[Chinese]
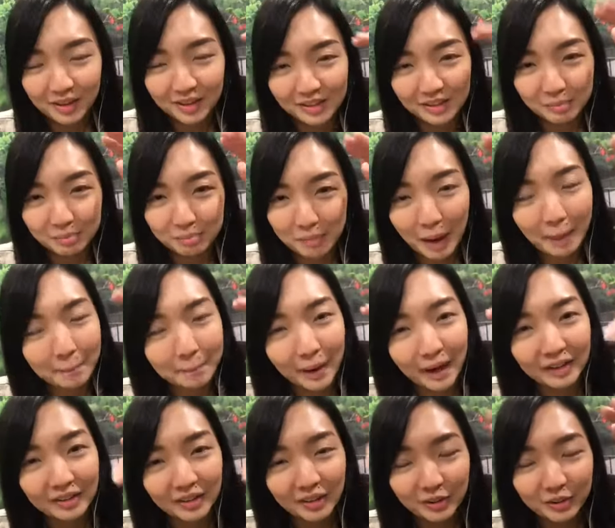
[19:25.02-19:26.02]
满
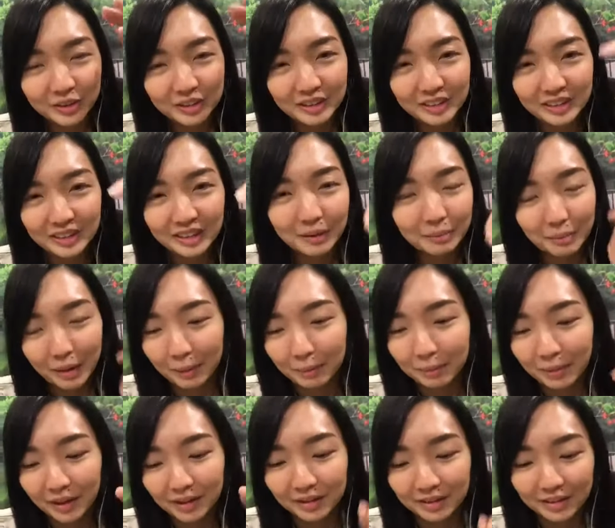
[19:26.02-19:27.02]
满哈会挤得满
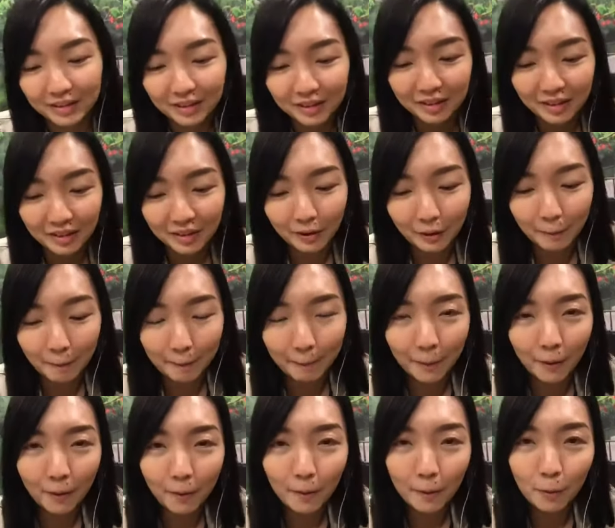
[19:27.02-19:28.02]
满，哦，
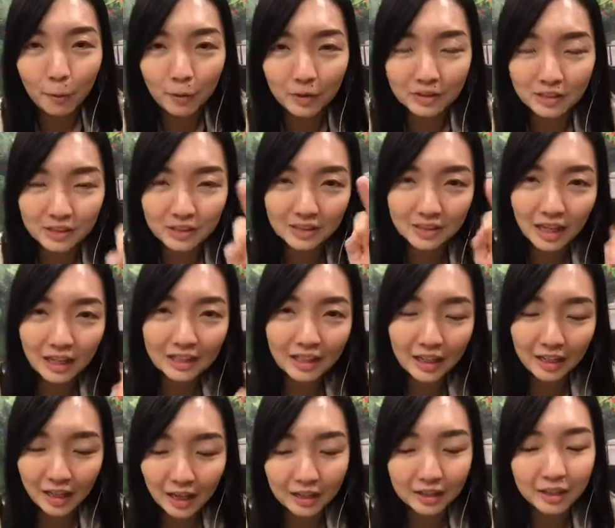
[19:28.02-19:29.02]
然后如果是三天
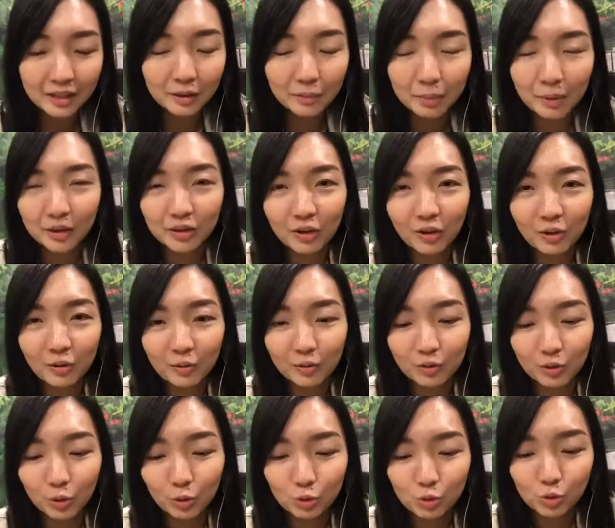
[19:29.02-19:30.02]
两夜的朋友
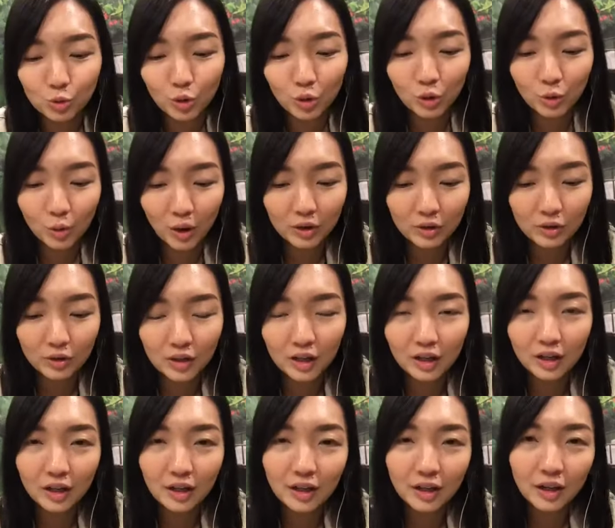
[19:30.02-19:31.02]
有做关于那
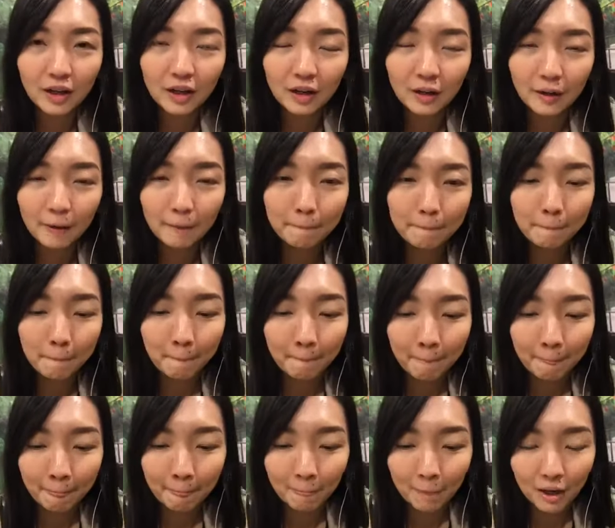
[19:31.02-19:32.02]
个呃
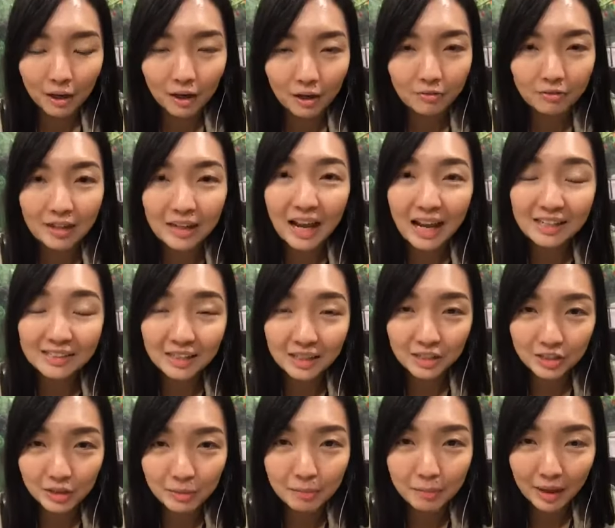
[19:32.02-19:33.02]
呃
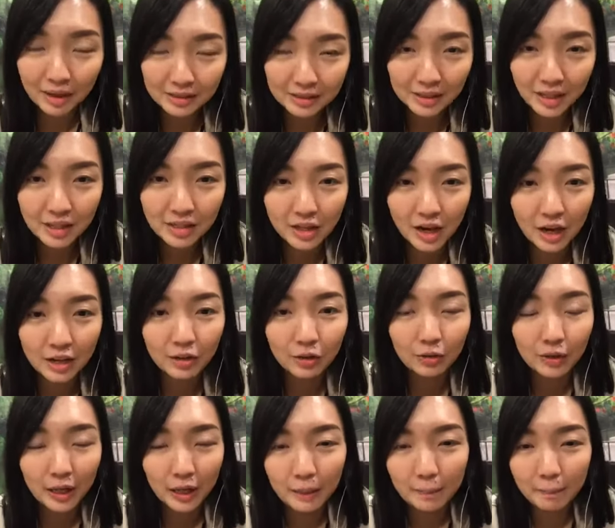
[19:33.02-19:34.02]
relaxation massage 还有
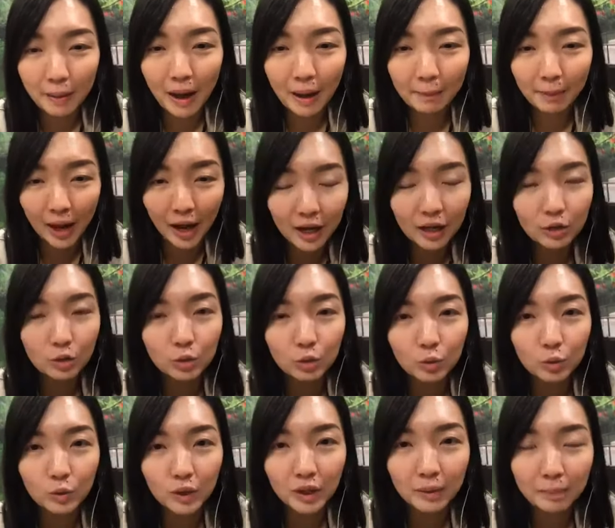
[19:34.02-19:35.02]
淋巴排毒，
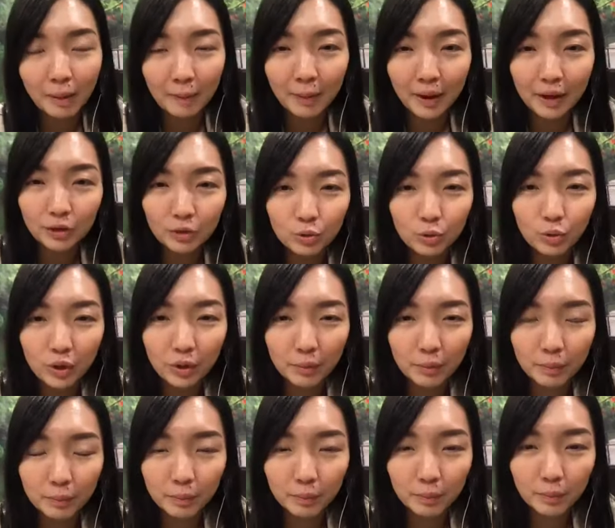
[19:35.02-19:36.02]
淋巴排毒会
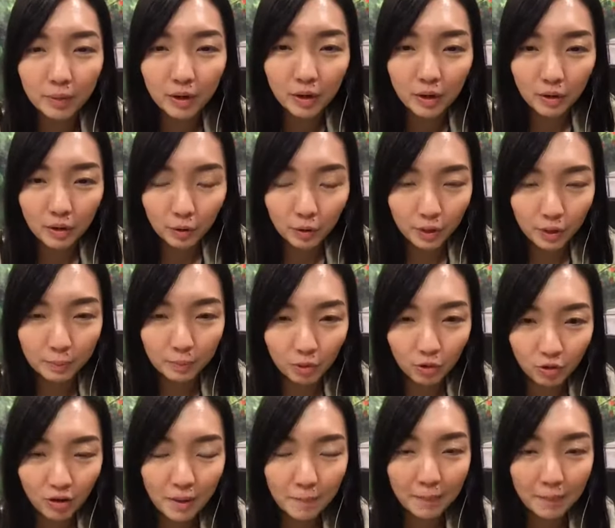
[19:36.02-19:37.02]
会
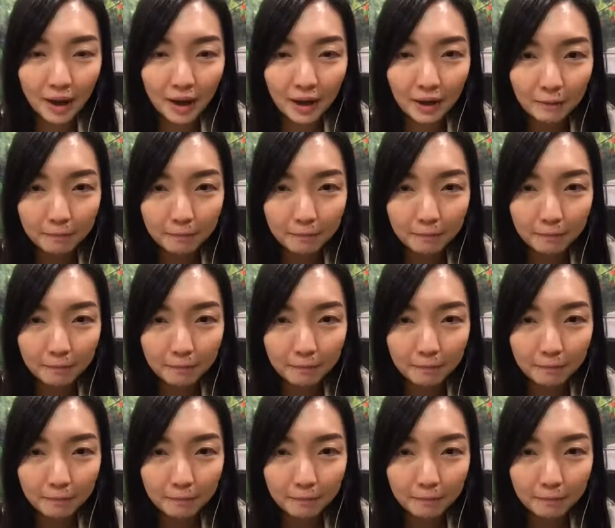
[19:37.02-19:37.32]
provide